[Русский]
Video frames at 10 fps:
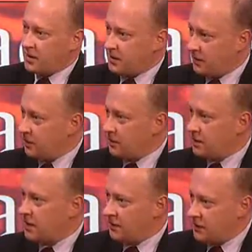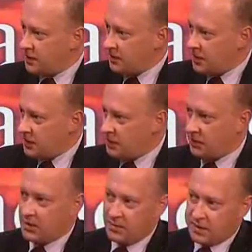свою независимость,
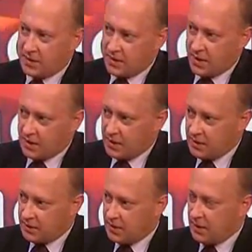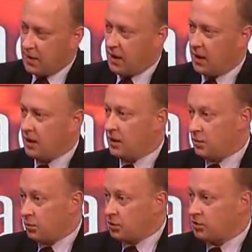свою самостоятельность а, и
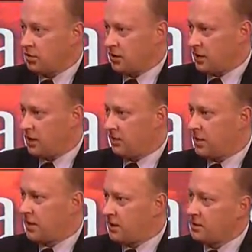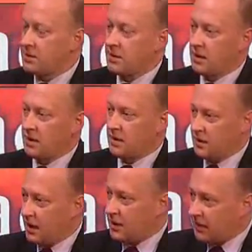то, что она не поддается
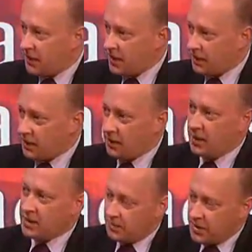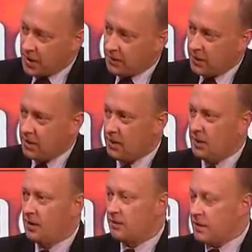на давление. Это первое.
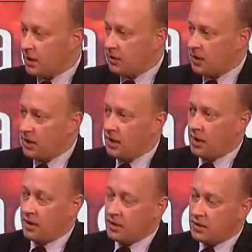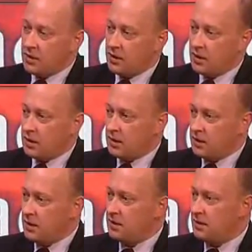Второе. Конечно, э,
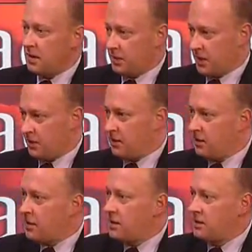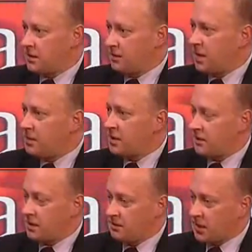есть и определенный юридический момент
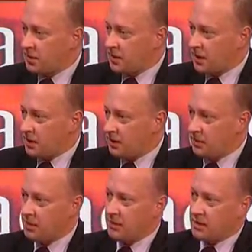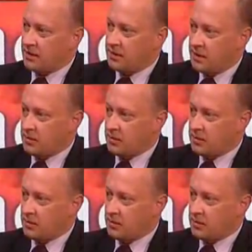в этом признании. Он связан с тем,